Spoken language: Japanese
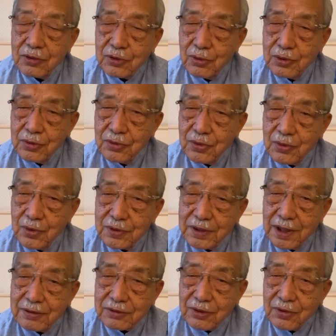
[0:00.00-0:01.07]
ということ
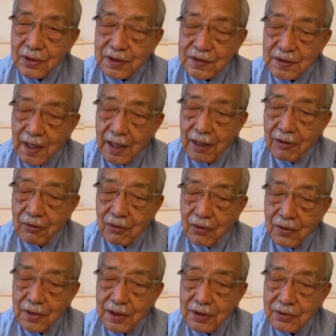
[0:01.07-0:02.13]
になるとですね、こ
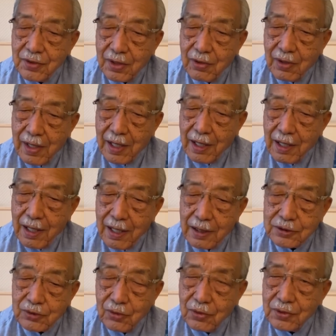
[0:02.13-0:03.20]
のインフレ
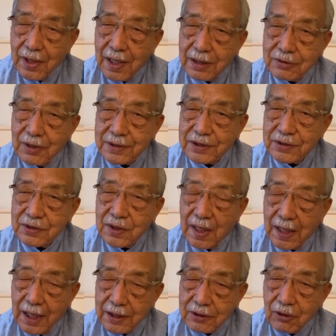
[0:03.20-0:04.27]
はそう長くは続
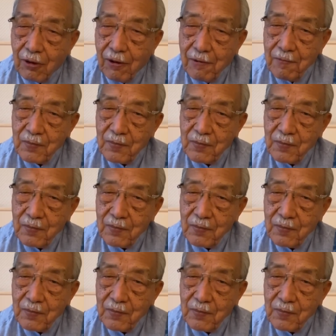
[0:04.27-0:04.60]
かないと